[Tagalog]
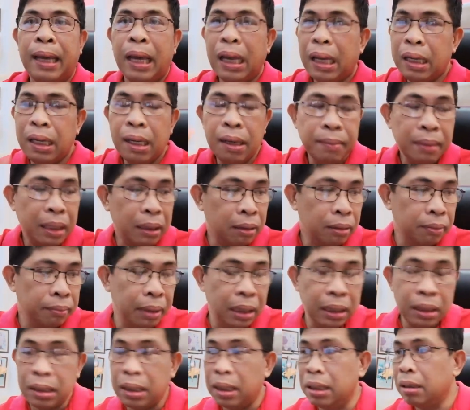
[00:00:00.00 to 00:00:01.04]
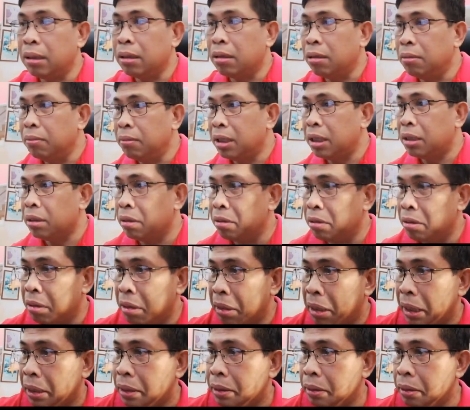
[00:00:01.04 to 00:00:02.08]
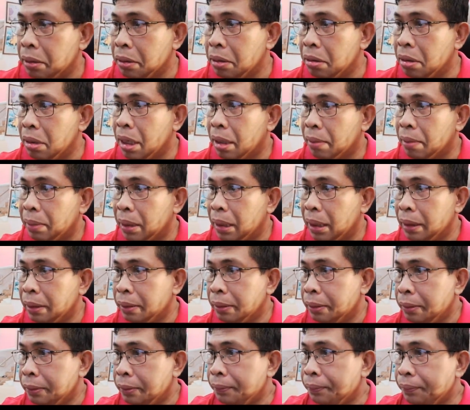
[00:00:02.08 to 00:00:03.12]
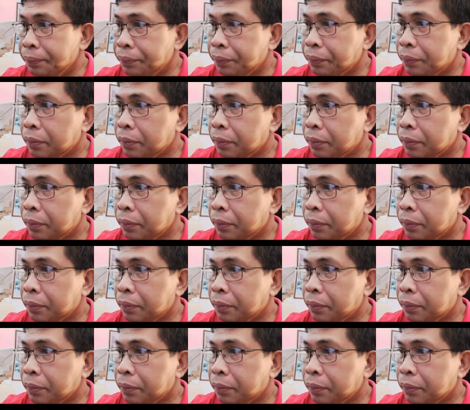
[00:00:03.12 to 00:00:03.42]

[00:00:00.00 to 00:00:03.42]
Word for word: Hindi makumbinsi yung Commission on Election. Yun lang pala yung